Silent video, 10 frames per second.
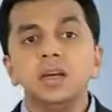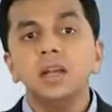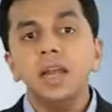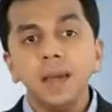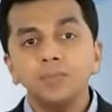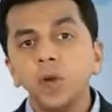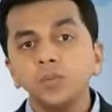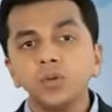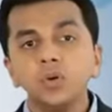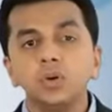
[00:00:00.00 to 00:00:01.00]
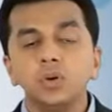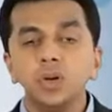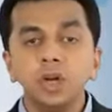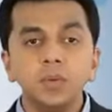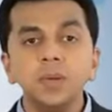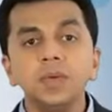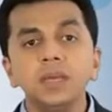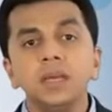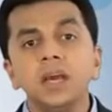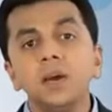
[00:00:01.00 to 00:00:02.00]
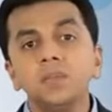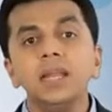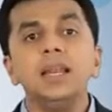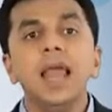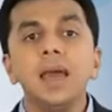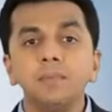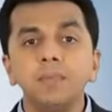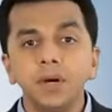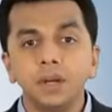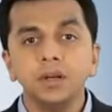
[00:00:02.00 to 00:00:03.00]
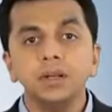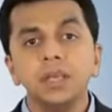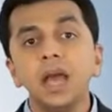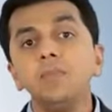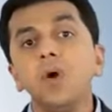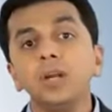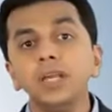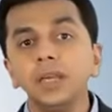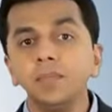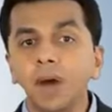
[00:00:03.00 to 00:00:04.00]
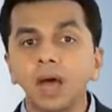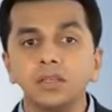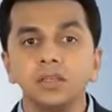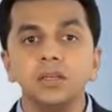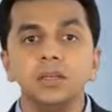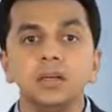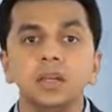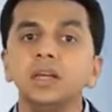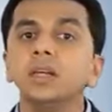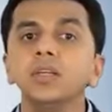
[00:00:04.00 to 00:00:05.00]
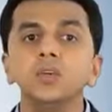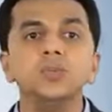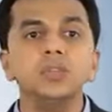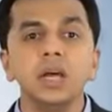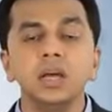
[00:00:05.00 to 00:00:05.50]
लैपटॉप्स को कभी भी अपने लैप पर या बॉडी के पास रख कर यूज़ ना